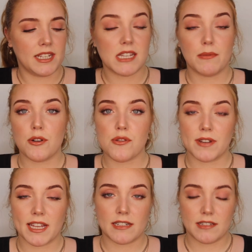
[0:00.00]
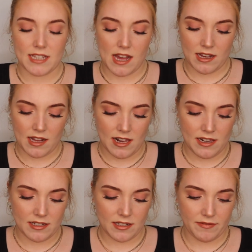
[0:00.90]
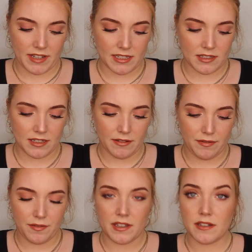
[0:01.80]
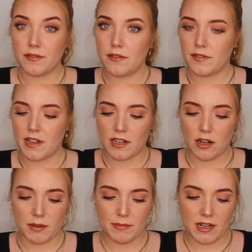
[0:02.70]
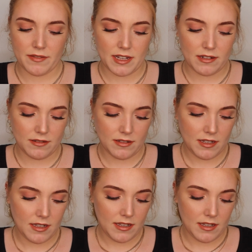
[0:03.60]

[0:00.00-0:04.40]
Die ist aber auch schon echt Jahre alt. Wie alt ist die? Vier, fünf Jahre, glaube ich, mittlerweile.